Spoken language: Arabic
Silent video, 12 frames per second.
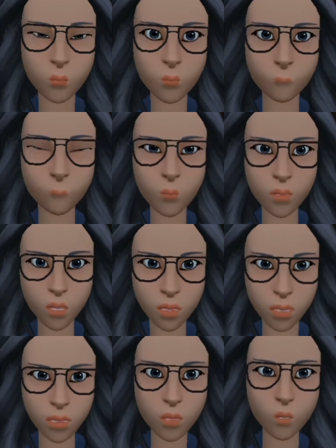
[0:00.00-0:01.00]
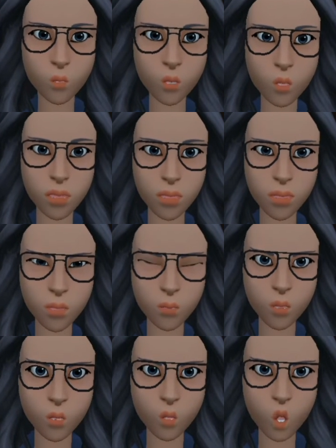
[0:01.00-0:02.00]
في أعلى تلك الشجرة
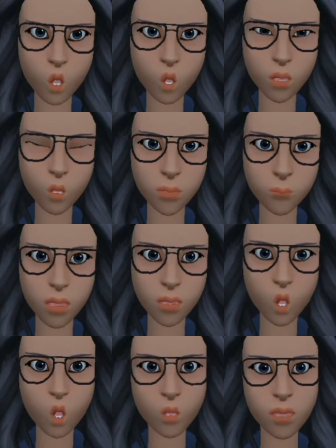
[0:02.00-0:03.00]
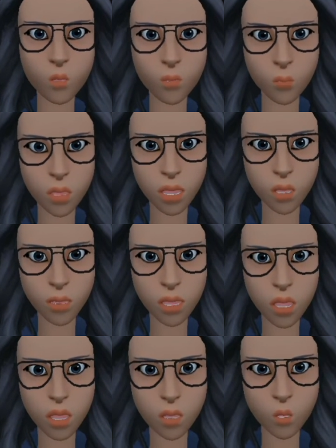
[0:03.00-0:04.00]
الخضراء المورقة
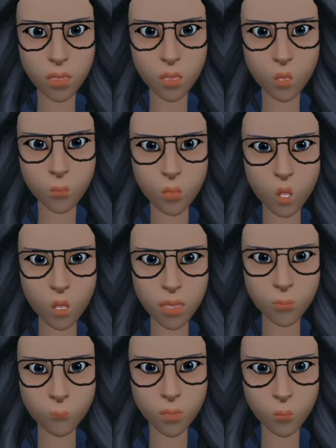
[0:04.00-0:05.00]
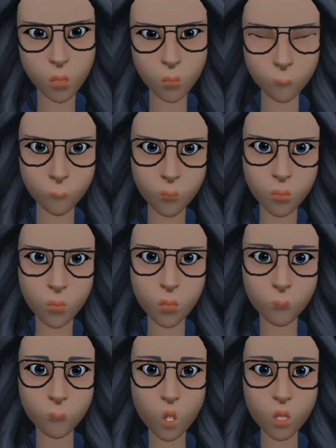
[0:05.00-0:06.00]
فاقترب نولا من قضبان قفصه
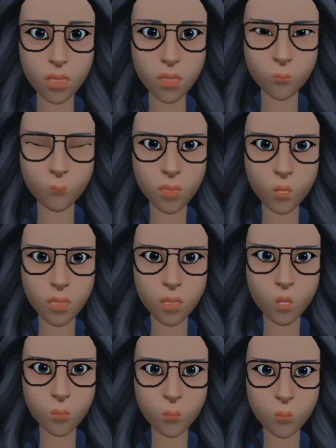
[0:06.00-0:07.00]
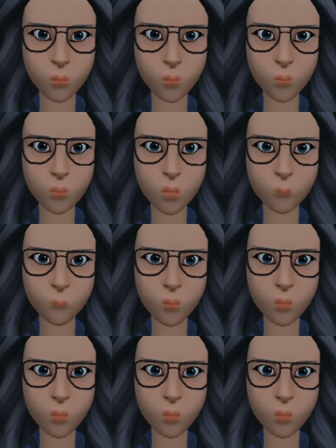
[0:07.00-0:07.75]
متلهفا وقال أين؟